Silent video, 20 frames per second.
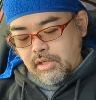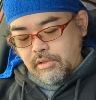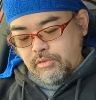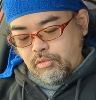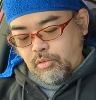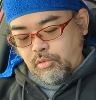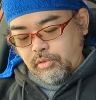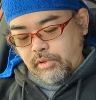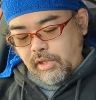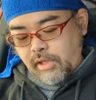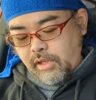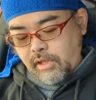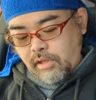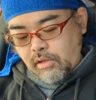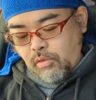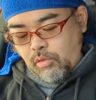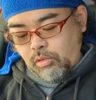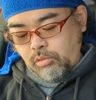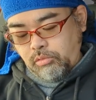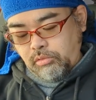そこで
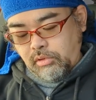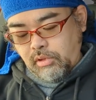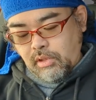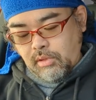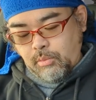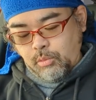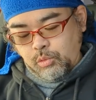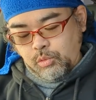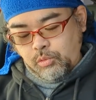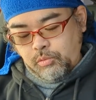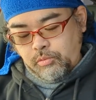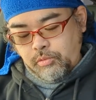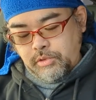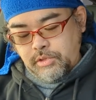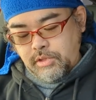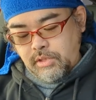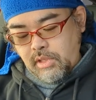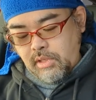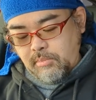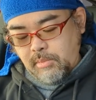掘ったものと
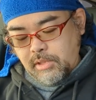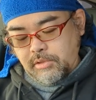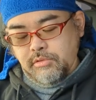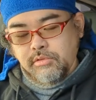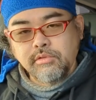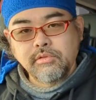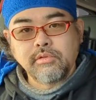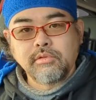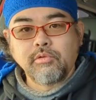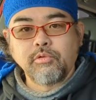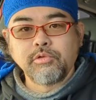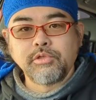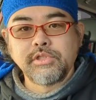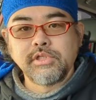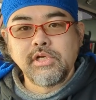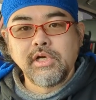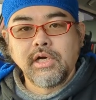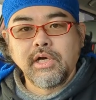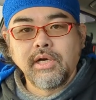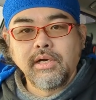してまずこ
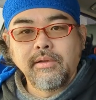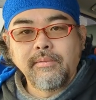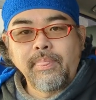ちらは